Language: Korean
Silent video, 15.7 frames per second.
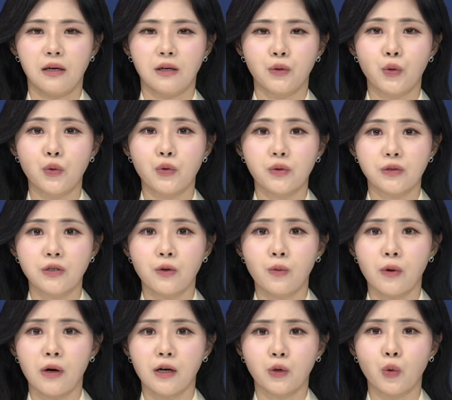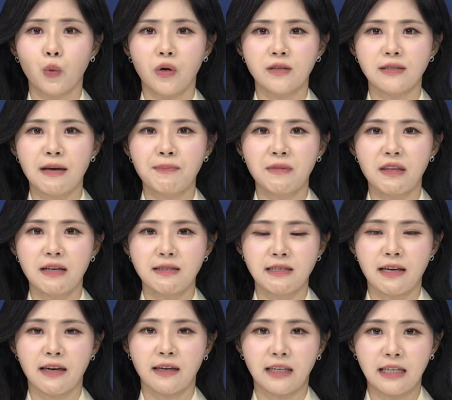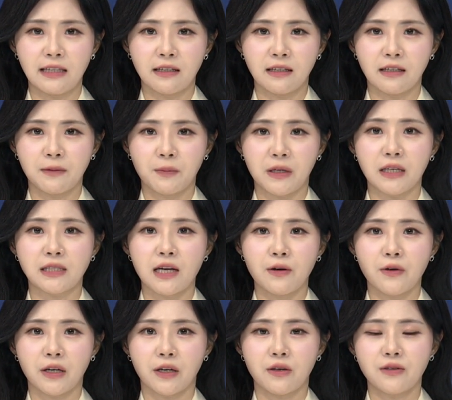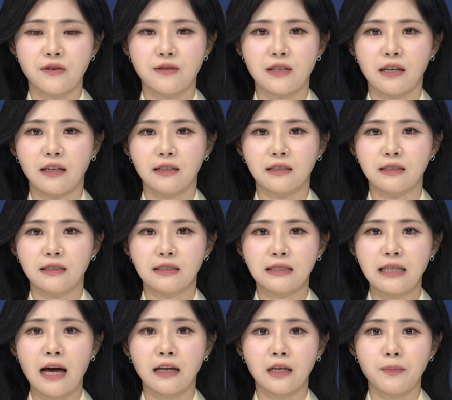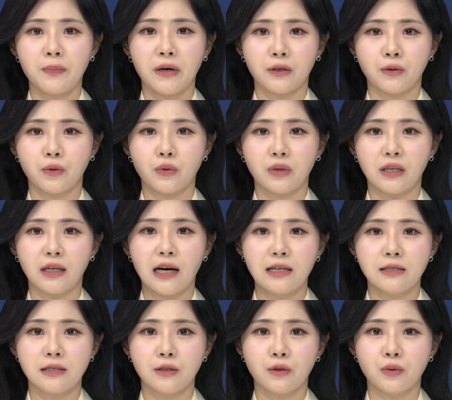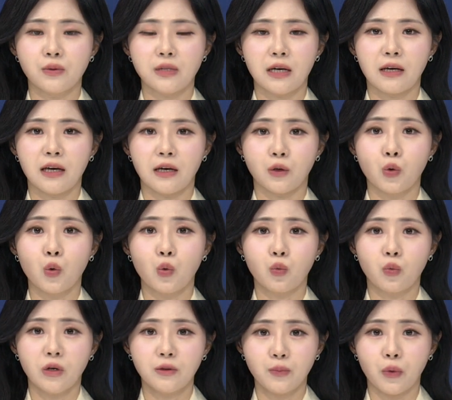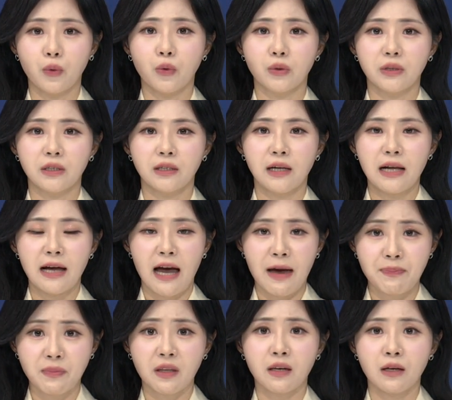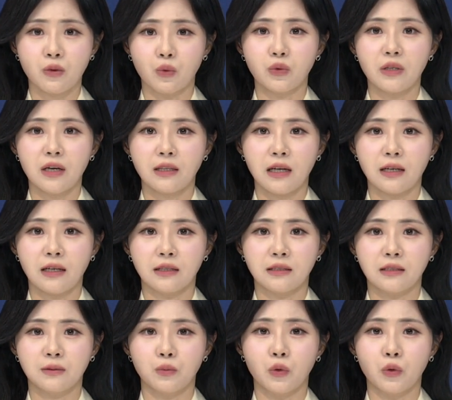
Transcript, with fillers: 교육청과 교원 3단체의 긴급 기자회견 현장에는 사립학교 기간제 교사의 교권 보호를 함께 논의해달라는